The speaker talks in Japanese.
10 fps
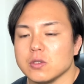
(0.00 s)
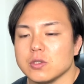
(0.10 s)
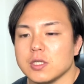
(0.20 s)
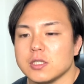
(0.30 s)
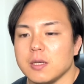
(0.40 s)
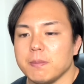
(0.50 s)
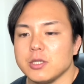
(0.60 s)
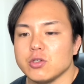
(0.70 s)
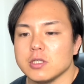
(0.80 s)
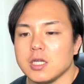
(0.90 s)
そして先場
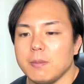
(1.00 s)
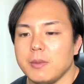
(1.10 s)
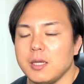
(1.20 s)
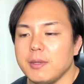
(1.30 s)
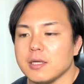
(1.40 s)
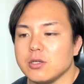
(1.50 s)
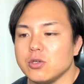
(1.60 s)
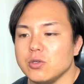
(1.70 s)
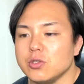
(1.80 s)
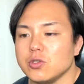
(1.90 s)
所は3枚目で
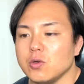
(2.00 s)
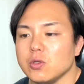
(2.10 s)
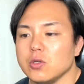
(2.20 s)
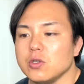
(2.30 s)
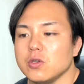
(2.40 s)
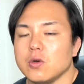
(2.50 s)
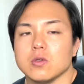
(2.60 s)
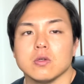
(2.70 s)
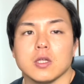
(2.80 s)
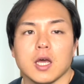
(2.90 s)
9勝というこ
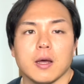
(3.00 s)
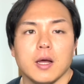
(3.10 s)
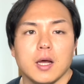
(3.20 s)
とで、